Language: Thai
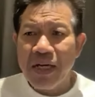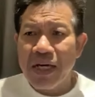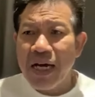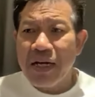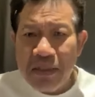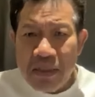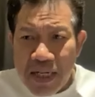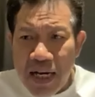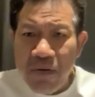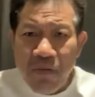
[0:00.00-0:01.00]
ในการ
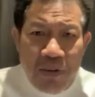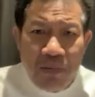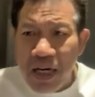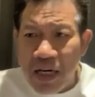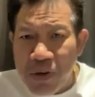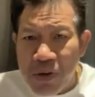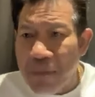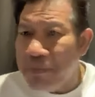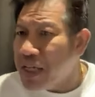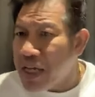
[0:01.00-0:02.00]
แจ้งความคนนั้นคนนี้
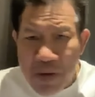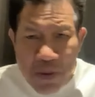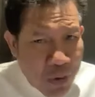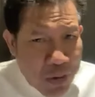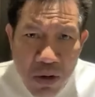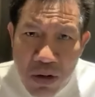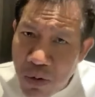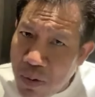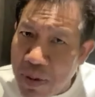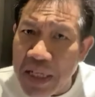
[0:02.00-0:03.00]
ไม่ได้มีผลต่อ
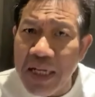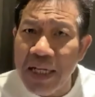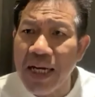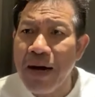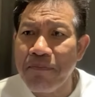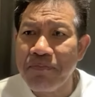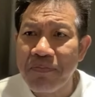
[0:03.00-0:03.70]
รูปคดีนะครับ